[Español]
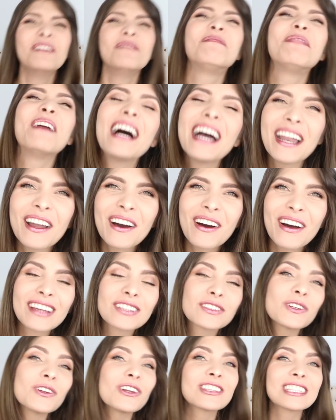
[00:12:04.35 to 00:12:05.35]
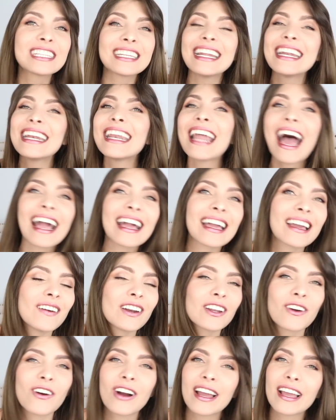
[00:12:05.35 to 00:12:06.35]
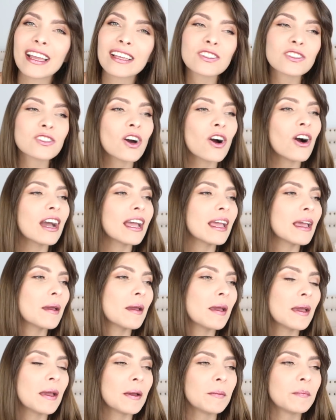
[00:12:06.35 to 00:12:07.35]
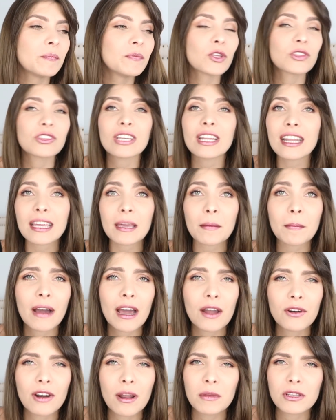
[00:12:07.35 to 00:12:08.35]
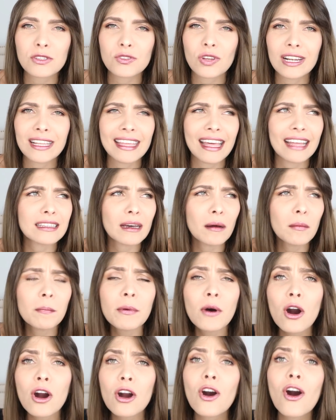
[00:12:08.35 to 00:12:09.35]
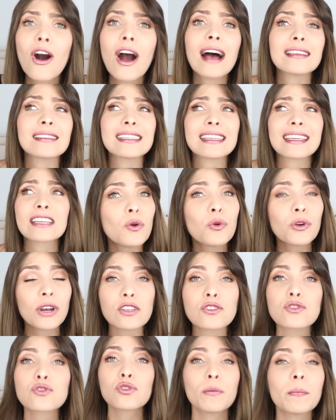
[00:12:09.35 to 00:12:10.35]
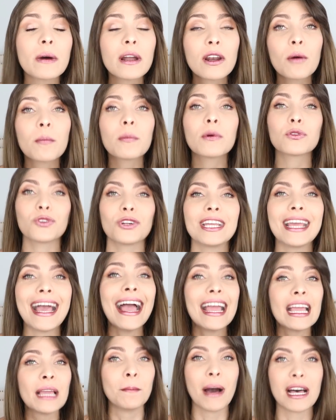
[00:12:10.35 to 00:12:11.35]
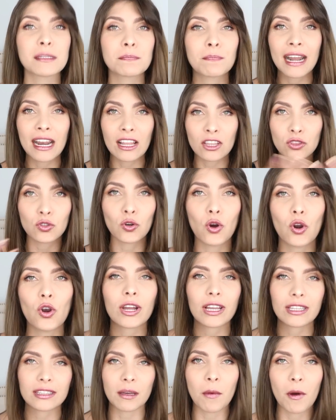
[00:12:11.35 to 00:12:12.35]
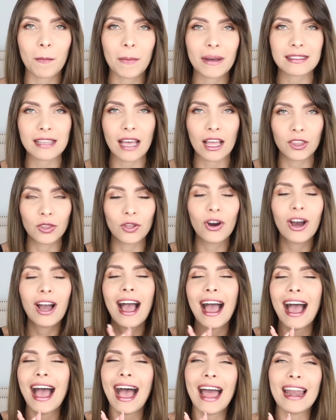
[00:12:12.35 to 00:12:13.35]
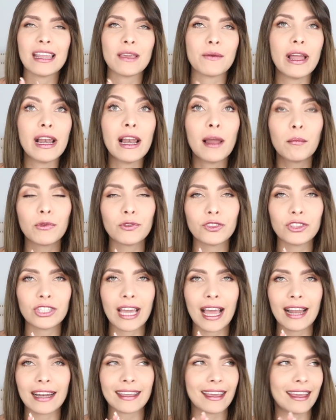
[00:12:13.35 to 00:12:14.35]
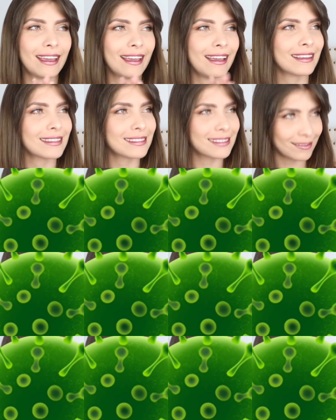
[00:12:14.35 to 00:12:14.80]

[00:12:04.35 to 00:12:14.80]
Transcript: Pero esto no tiene nada que ver con eso eh, No tienes que pagar una mensualidad tampoco Así que una súper oportunidad Y más para todo lo que estamos pasando a nivel mundial Que es